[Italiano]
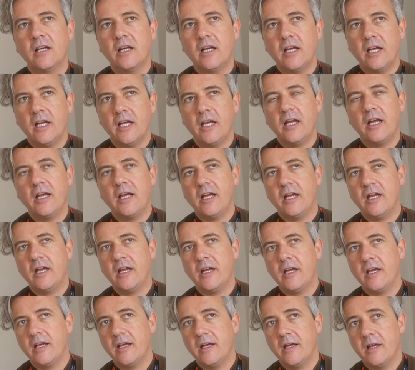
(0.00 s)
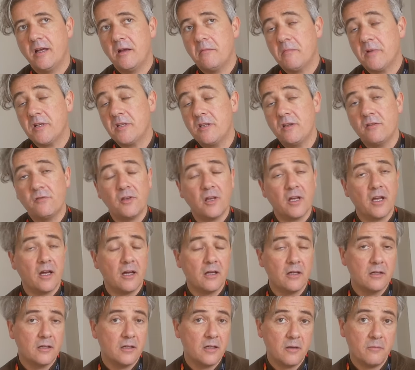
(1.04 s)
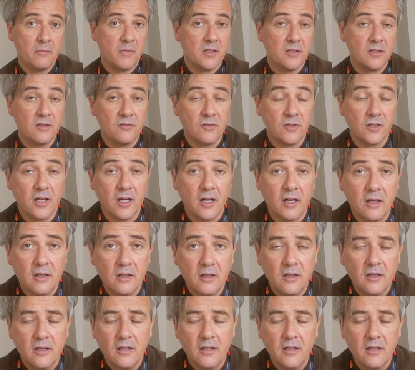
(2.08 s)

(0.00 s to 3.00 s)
è, è magnifica, è magnifica